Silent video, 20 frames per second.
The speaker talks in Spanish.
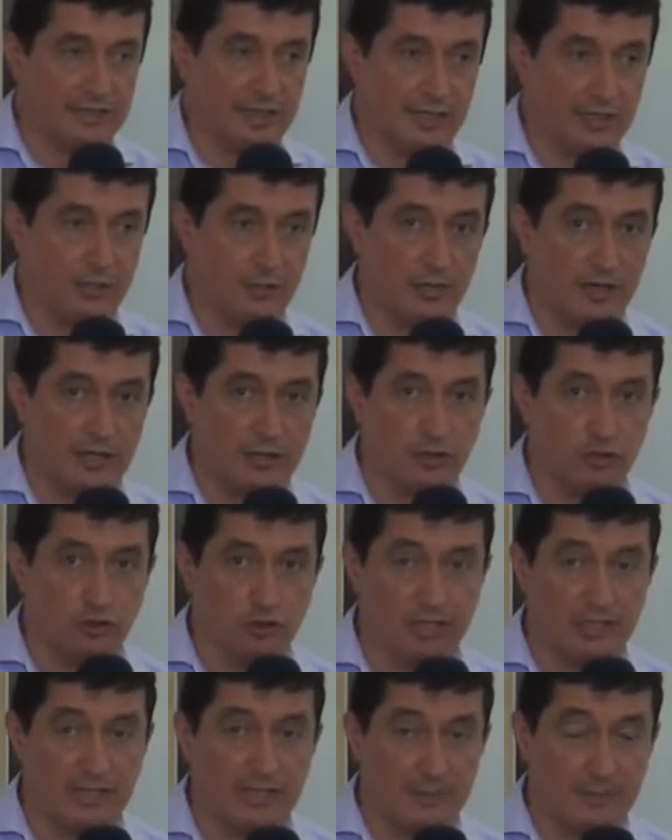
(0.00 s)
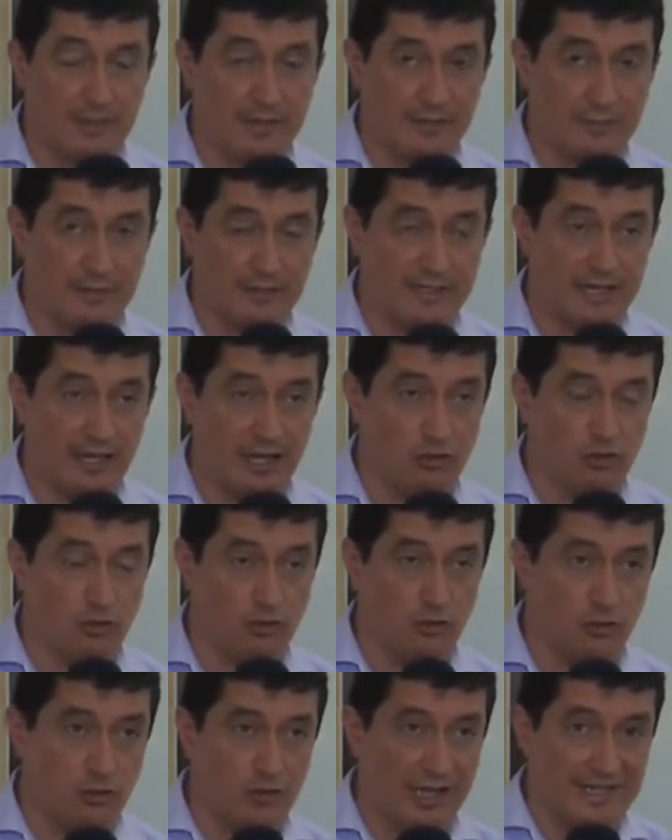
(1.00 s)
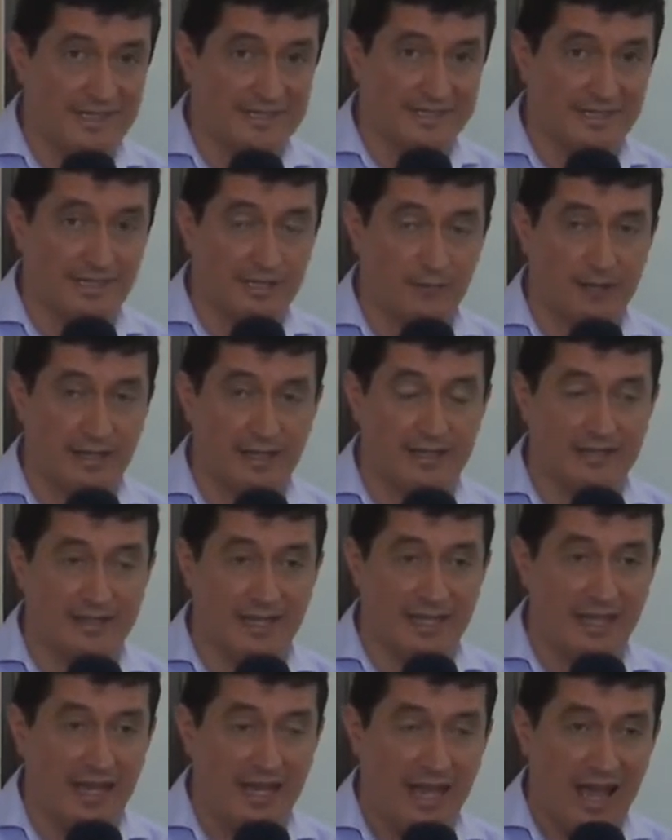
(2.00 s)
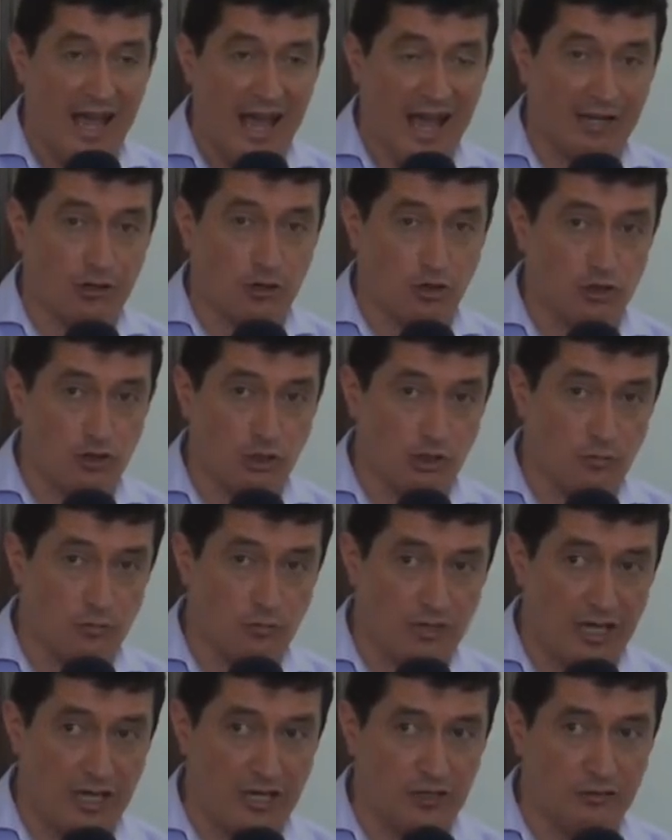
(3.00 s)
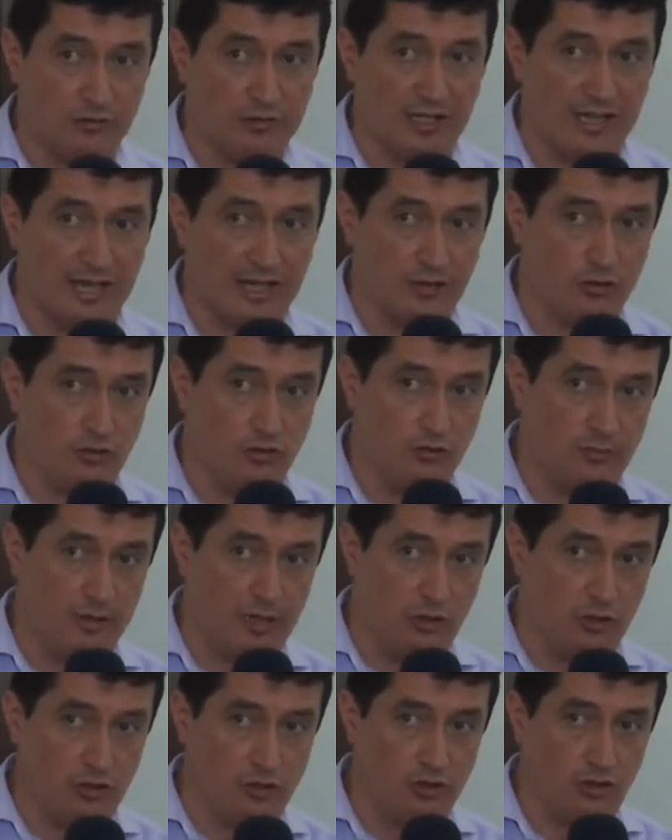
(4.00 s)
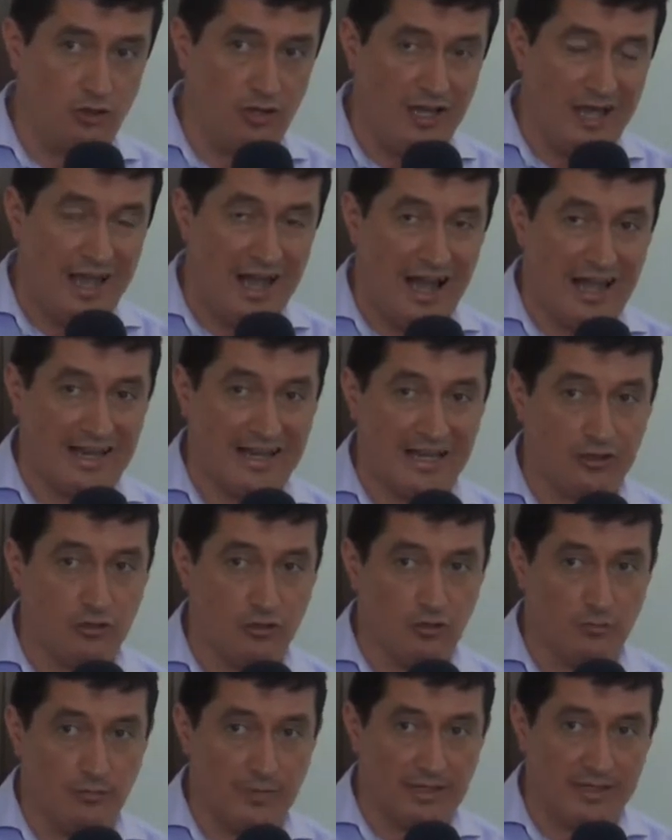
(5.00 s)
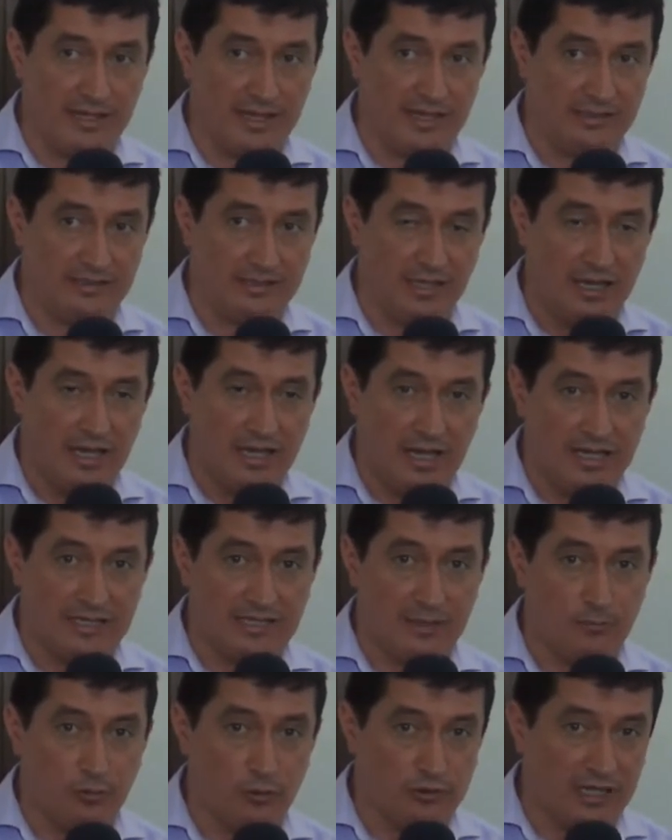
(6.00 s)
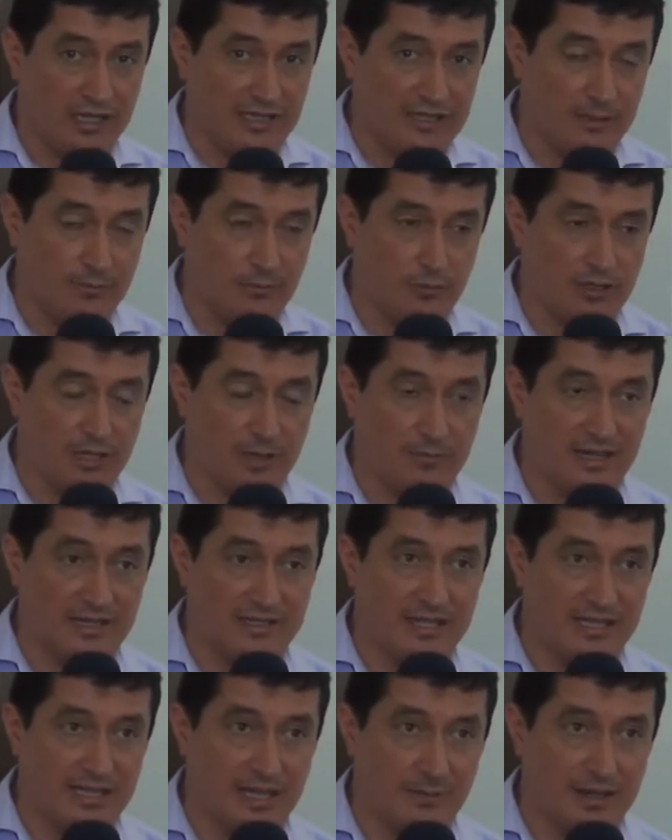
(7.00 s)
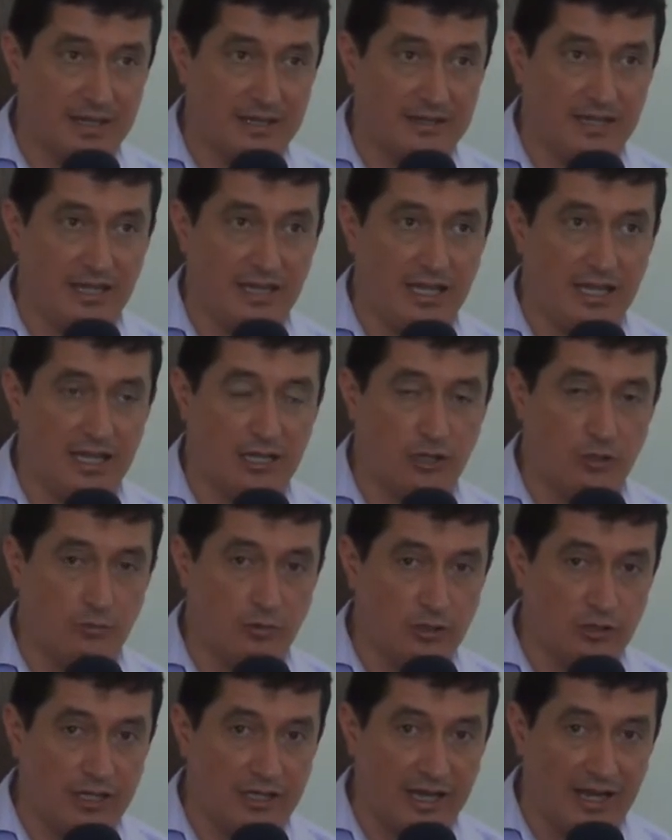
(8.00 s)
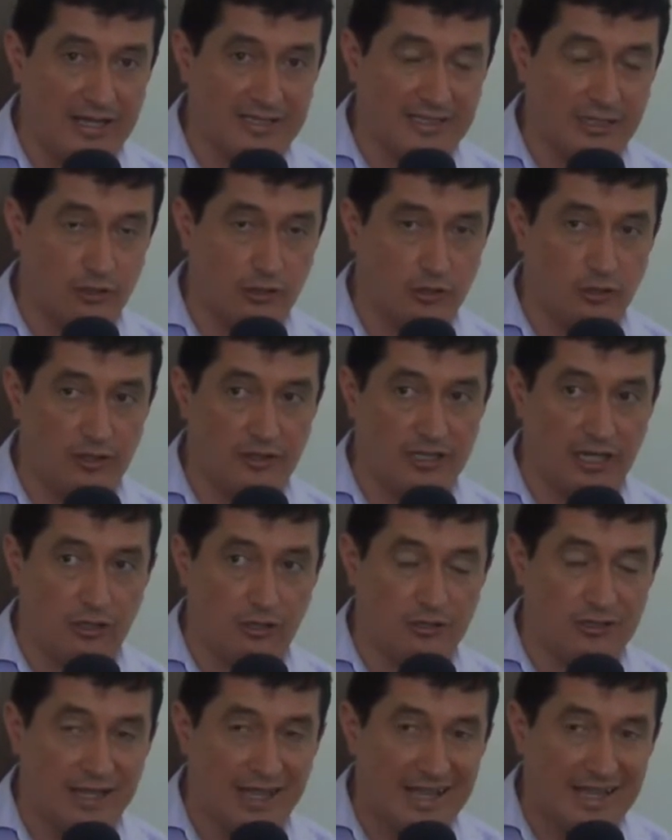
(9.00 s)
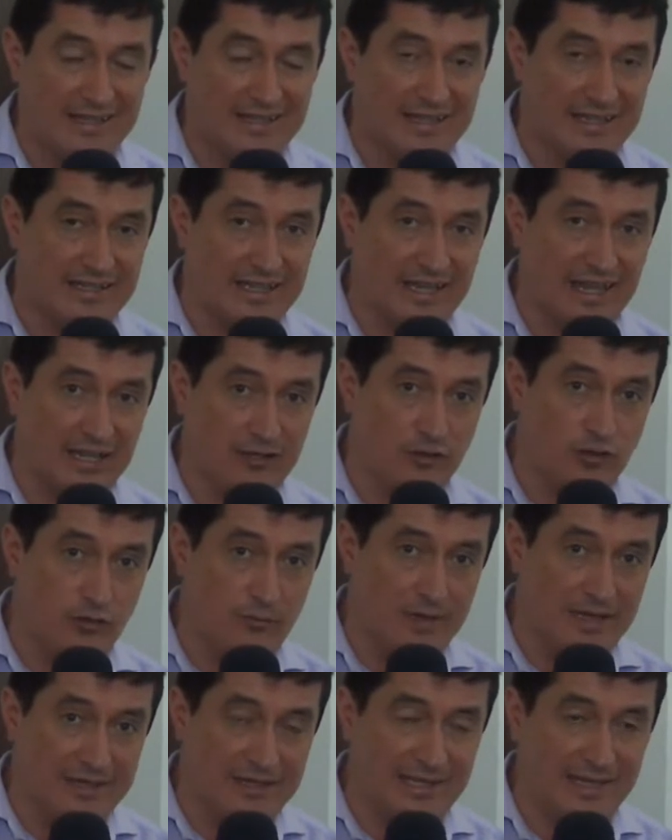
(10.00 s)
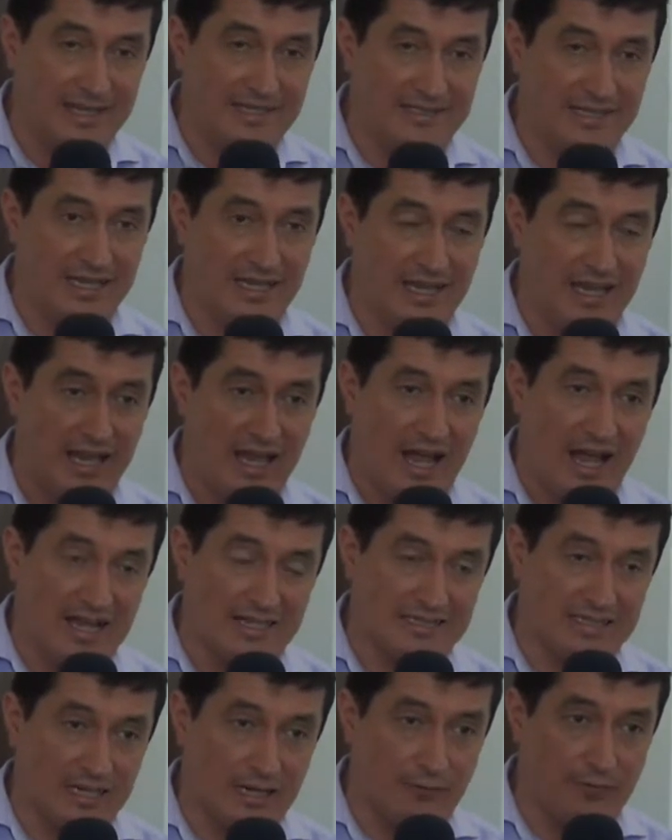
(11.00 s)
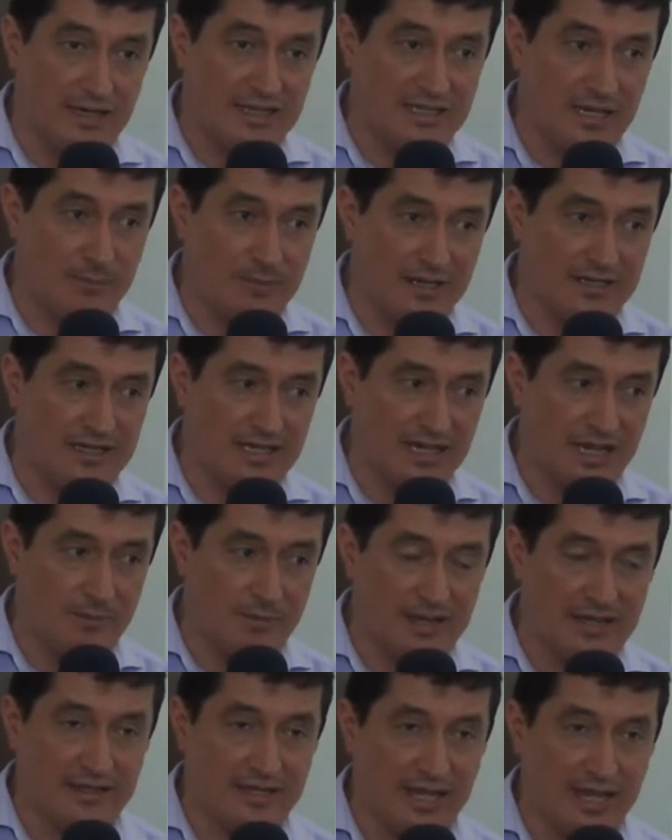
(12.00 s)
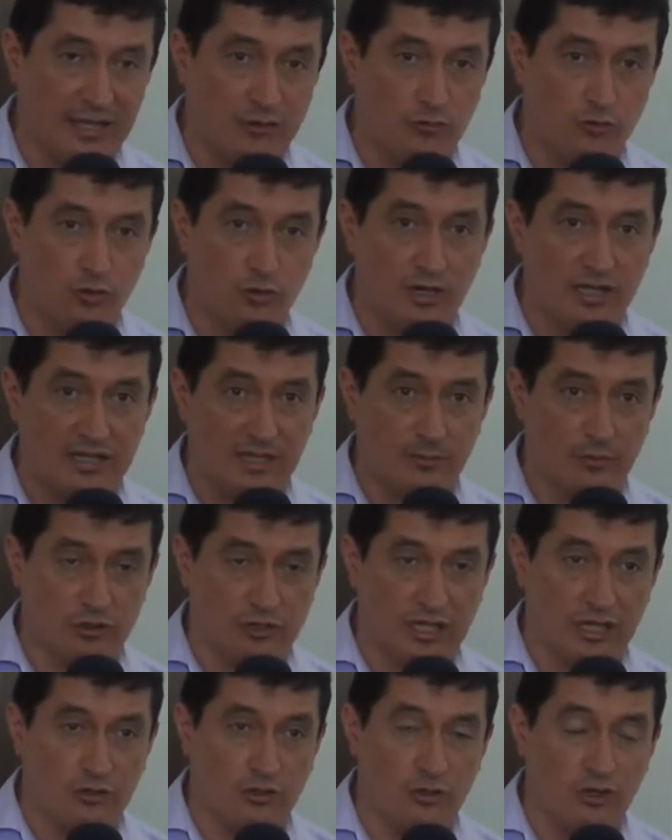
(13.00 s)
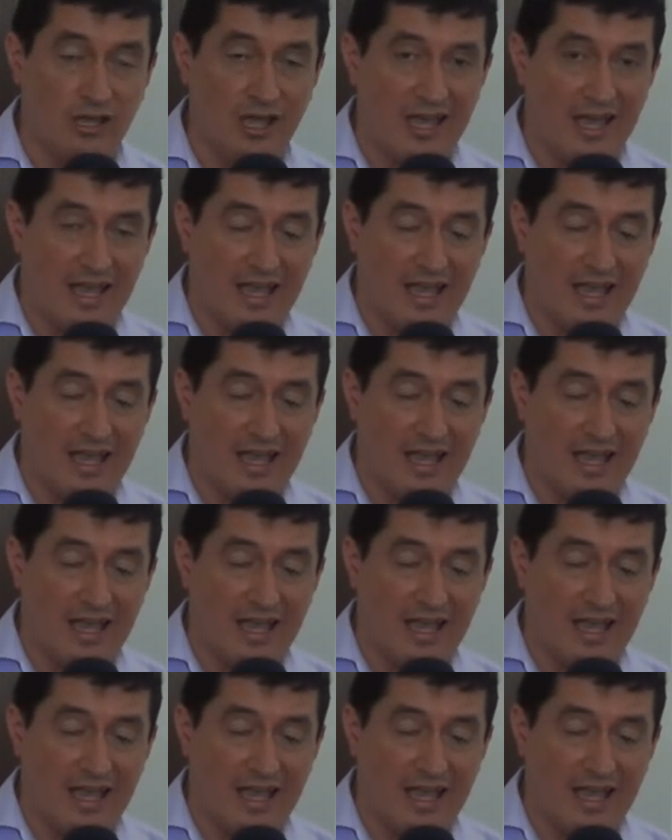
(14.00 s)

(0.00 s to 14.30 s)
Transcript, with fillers: salieron varios docentes beneficiados con lo que hace referente al costo acumulado del año 2008 al año 2010. Es importante porque prácticamente, como lo indicaba el señor gobernador, desde el año 2013 hasta la fecha, prácticamente en un 90%